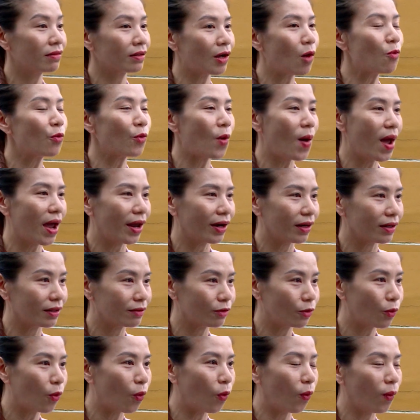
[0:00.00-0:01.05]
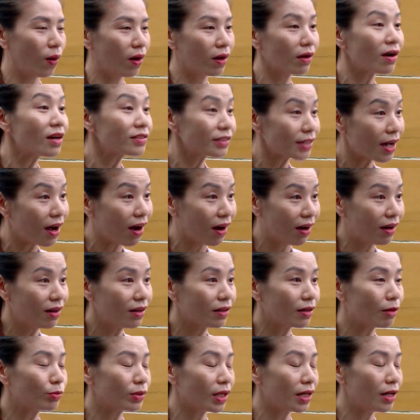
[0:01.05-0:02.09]
Công đoàn của cơ sở
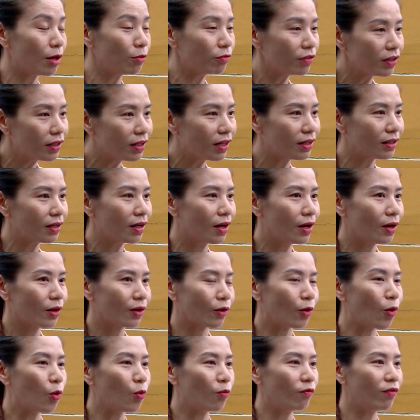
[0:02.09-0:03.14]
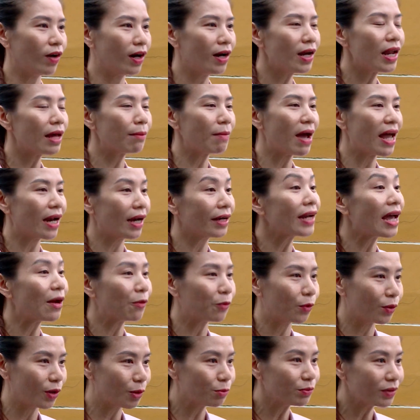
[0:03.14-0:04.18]
công ty Đông Phương cùng với lại ban lãnh đạo
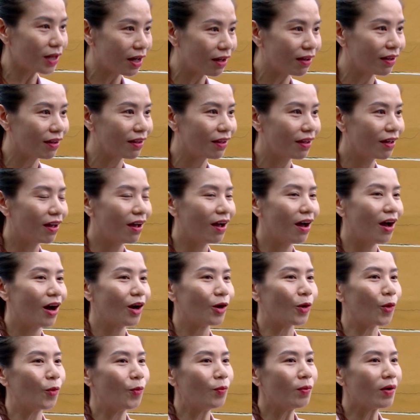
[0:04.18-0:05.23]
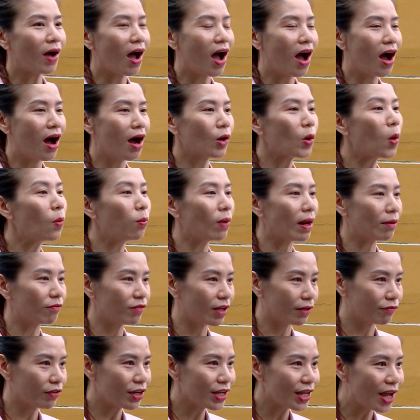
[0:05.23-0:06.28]
của công ty cũng có cùng làm
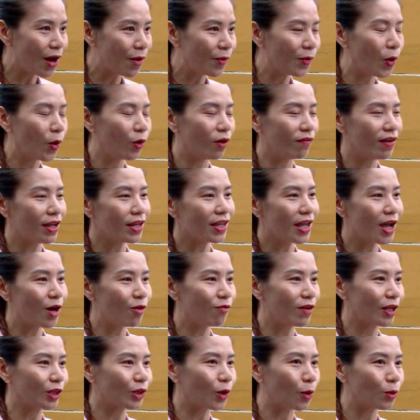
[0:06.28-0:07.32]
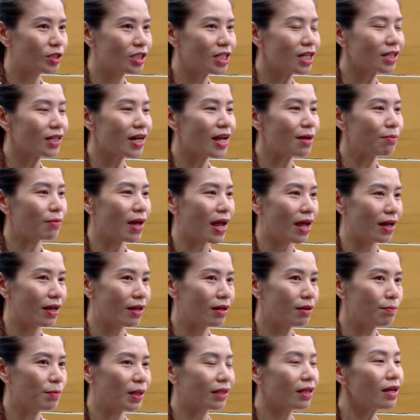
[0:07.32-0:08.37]
việc với nhau ngồi với nhau và tổ chức lên để
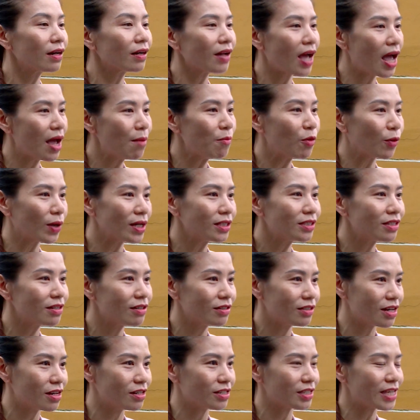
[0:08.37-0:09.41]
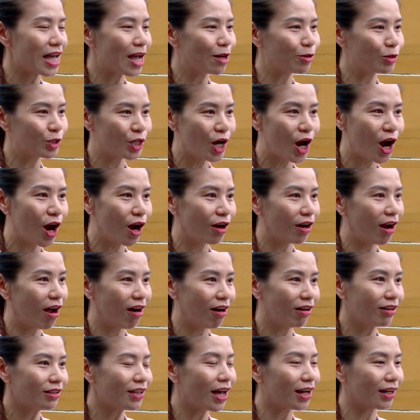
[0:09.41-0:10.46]
mình thiết kế một cái chương trình sao cho
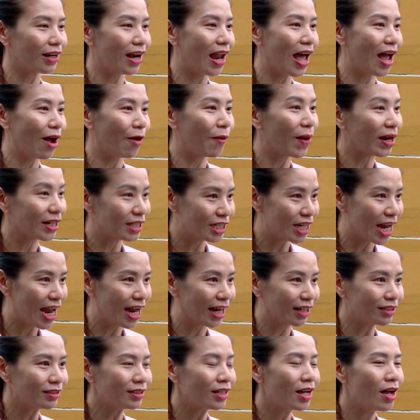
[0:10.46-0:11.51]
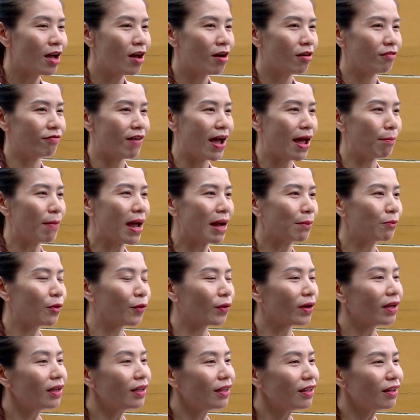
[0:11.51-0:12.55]
nó thật là hoành tráng và mang một
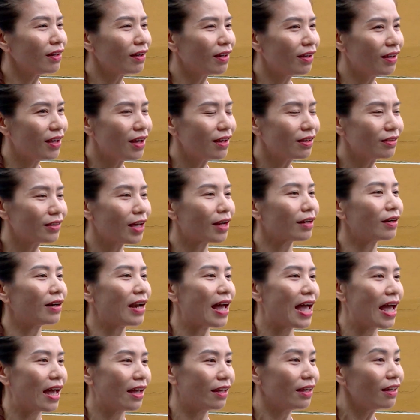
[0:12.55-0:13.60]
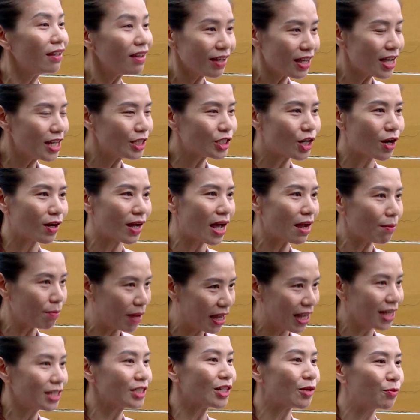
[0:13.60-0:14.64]
cái ý nghĩa thật là ý nghĩa cho các
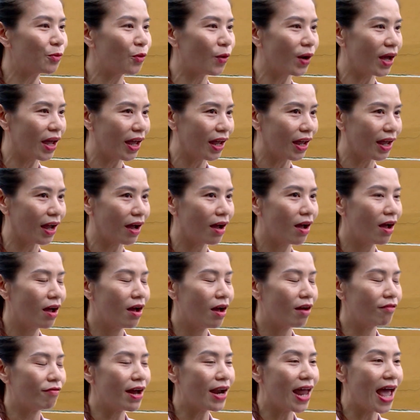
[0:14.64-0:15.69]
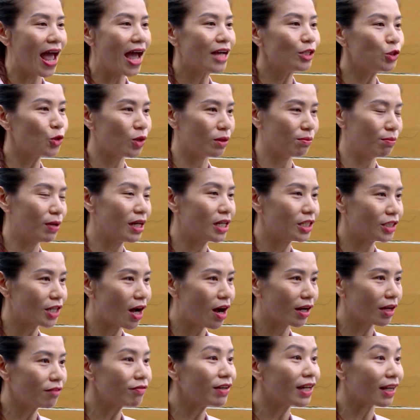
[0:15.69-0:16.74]
bé trong mùa hè và đã chuẩn bị cho
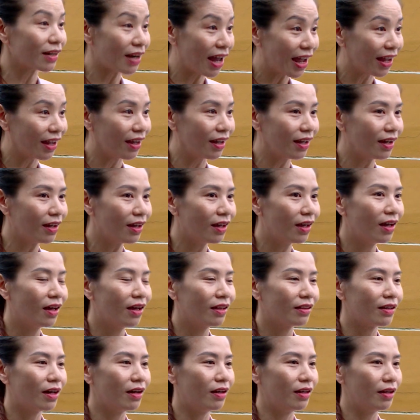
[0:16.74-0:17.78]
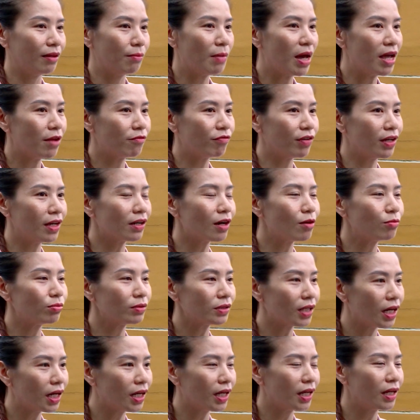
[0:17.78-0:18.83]
cái việc này thì bên phía công
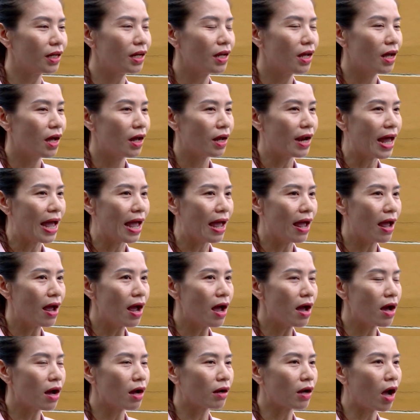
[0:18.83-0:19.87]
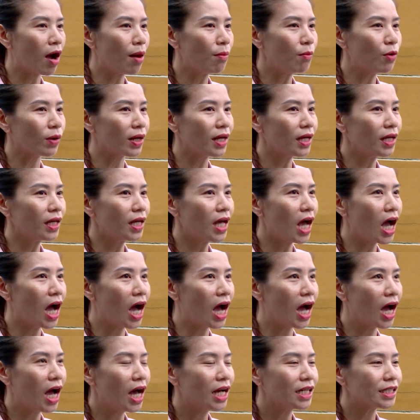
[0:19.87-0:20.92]
ty đã có một cái ờ,
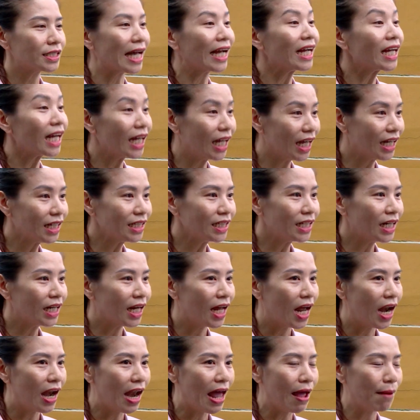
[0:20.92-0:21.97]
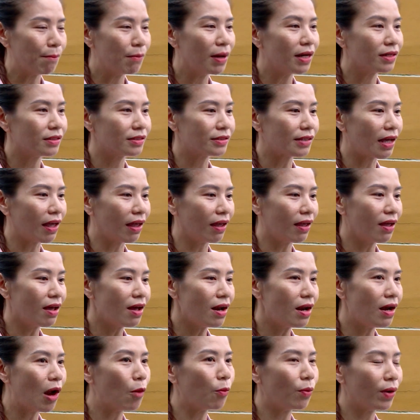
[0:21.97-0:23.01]
sáng kiến là mình sẽ
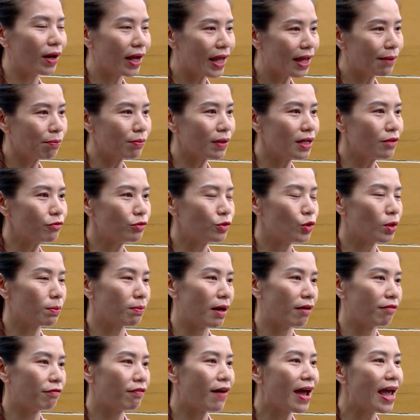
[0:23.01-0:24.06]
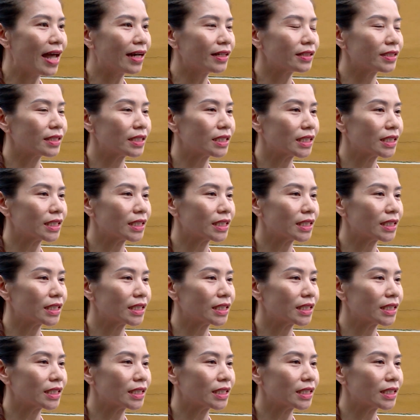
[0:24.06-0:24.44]
lồng ghép cái chuyện mà phát